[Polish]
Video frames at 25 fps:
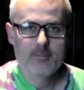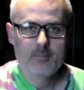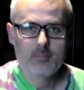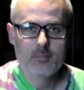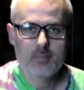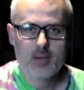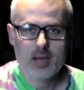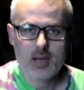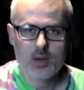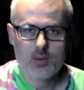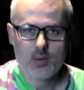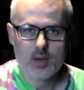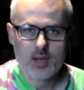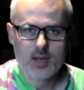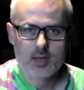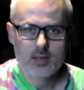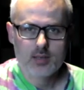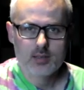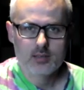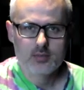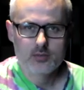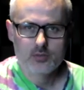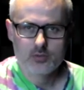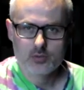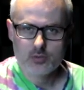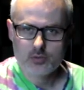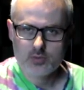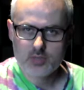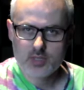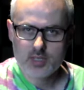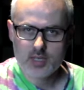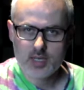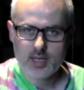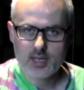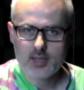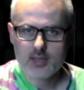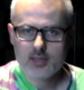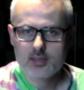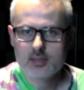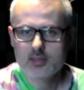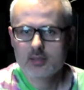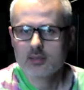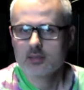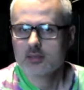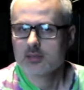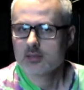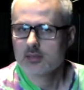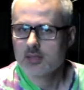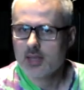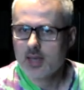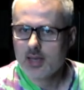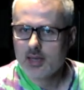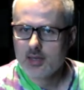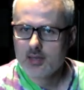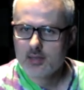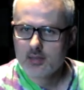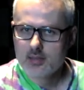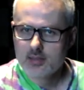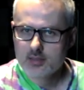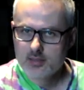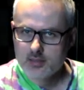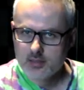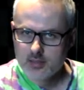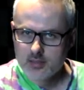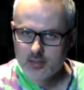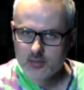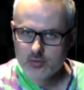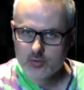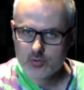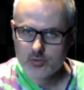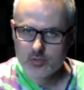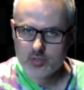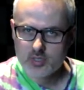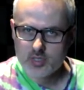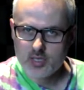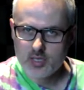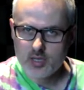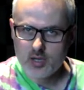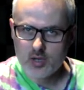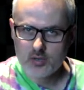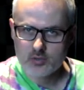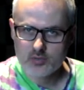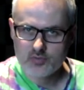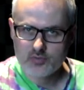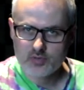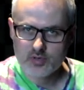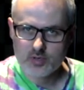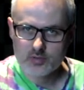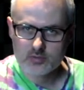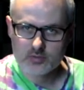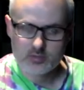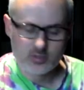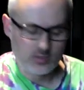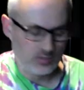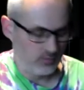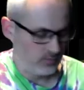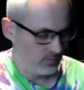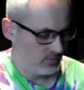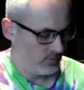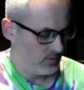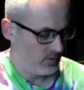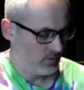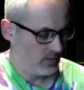mała trójka na trójkę odwrotną.